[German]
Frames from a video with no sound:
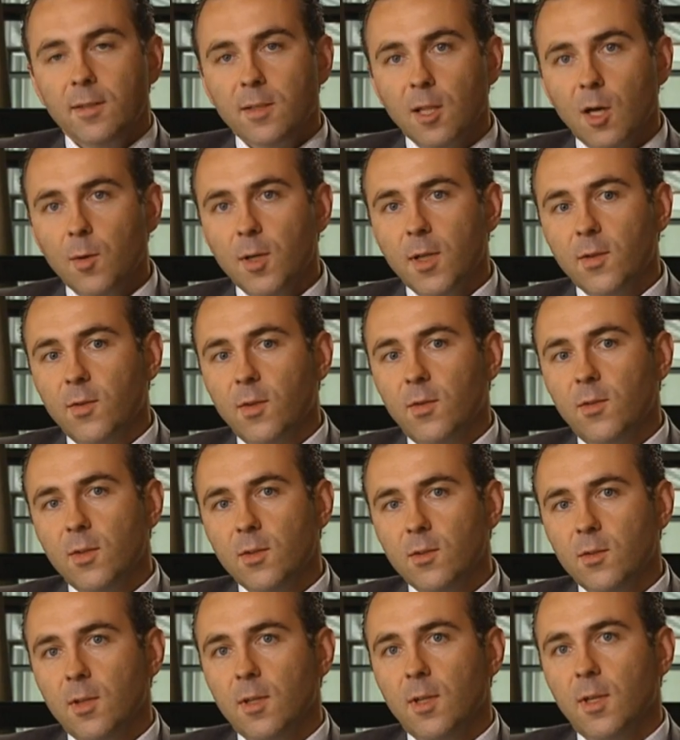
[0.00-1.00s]
Ich glaube, dass das
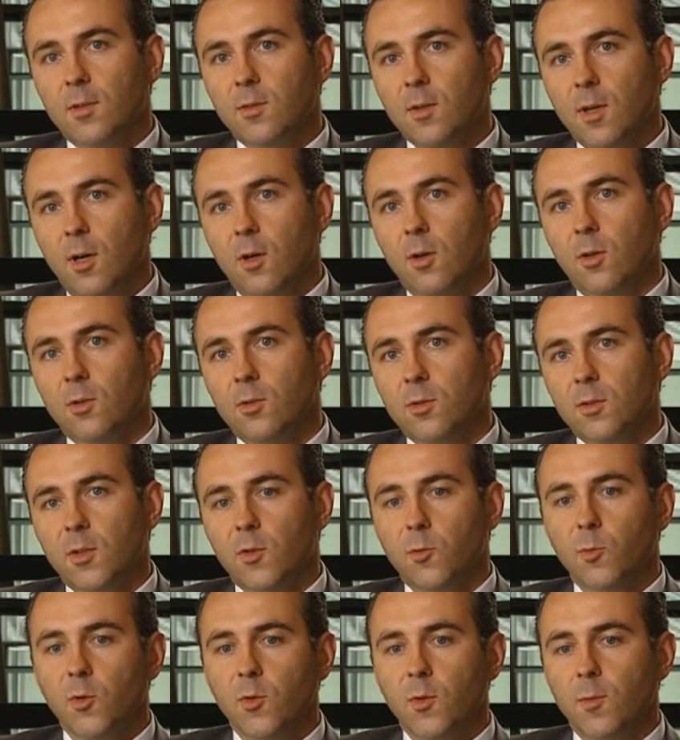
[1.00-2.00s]
Internet auch, und
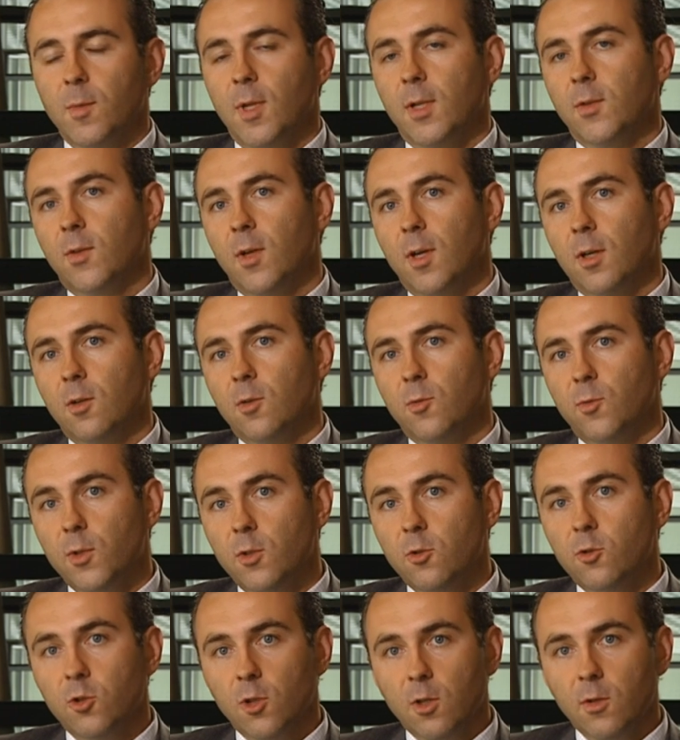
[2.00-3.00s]
das muss man mal sagen, auch
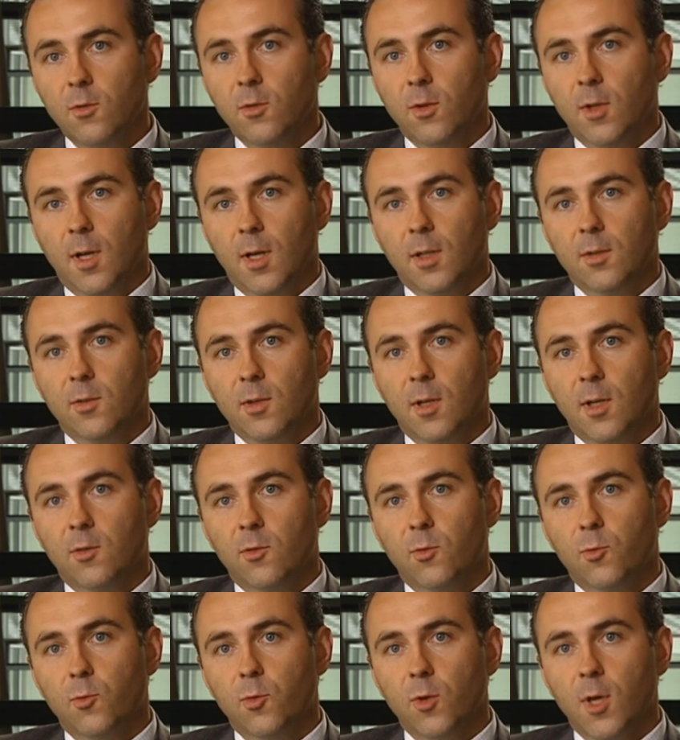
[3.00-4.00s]
viele Chancen hat.
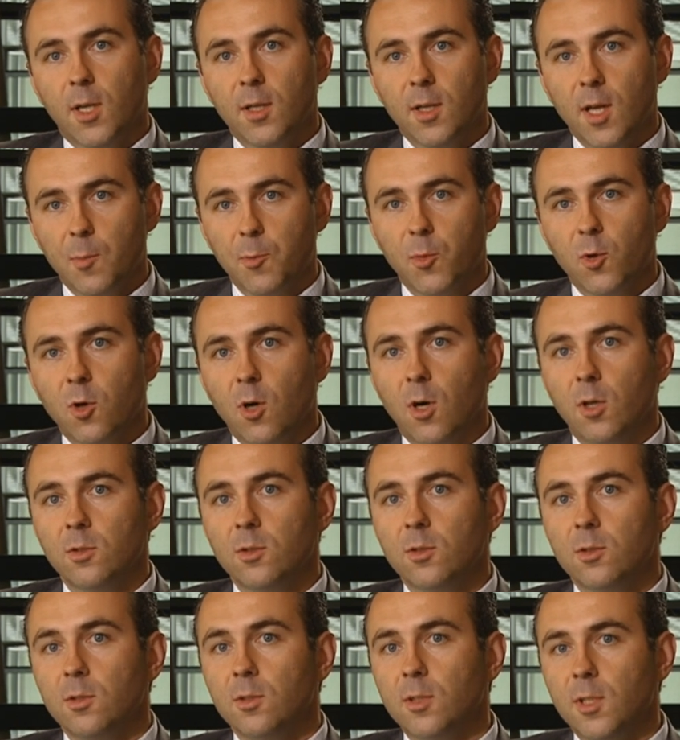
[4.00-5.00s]
Also für einen
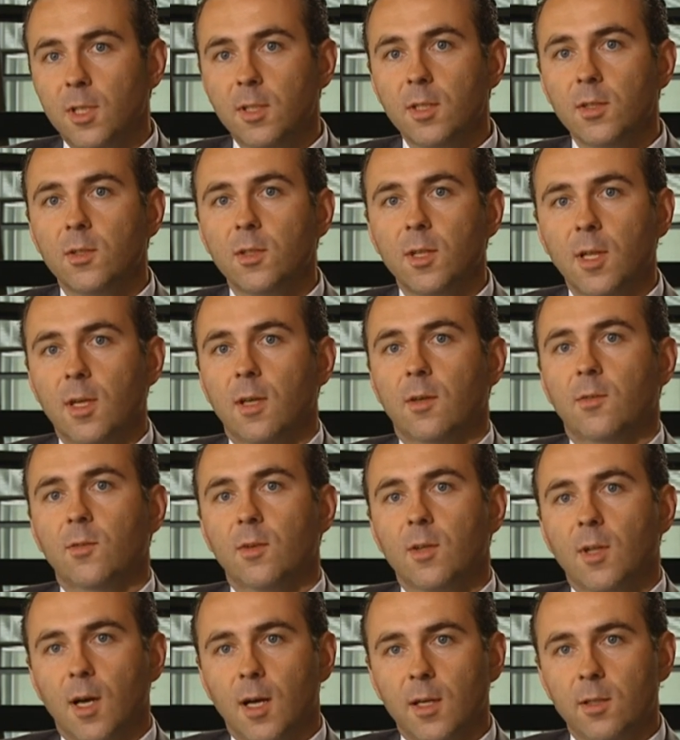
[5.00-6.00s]
Abgeordneten, der nicht in der
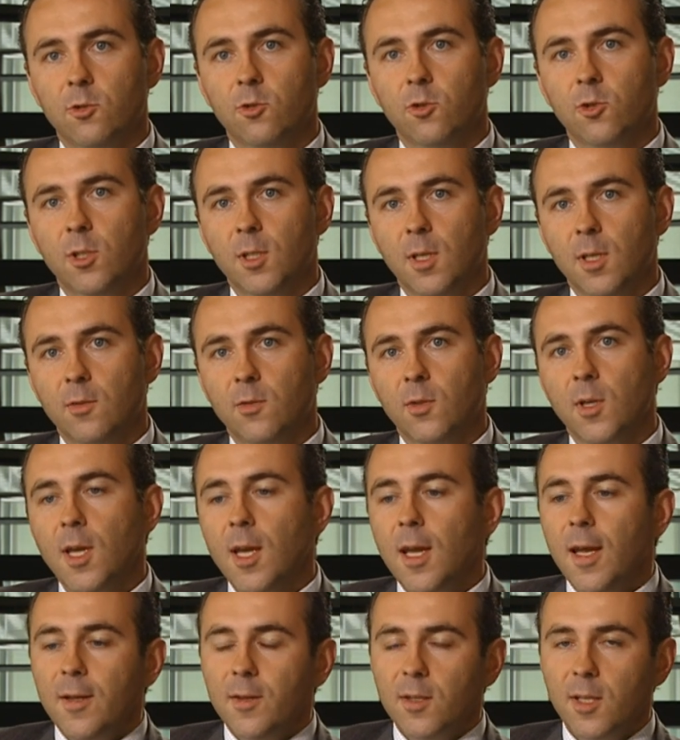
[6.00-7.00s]
ersten Reihe steht,
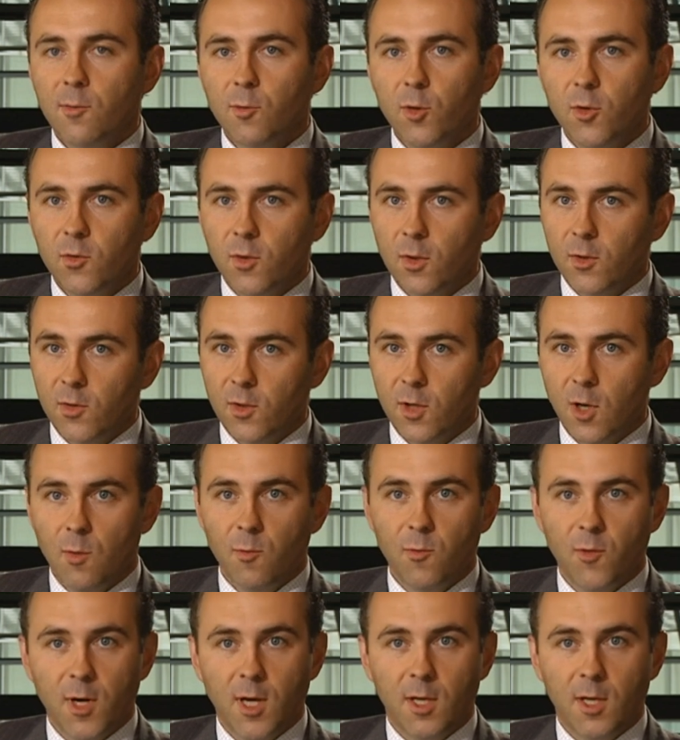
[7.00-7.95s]
der wird sonst kaum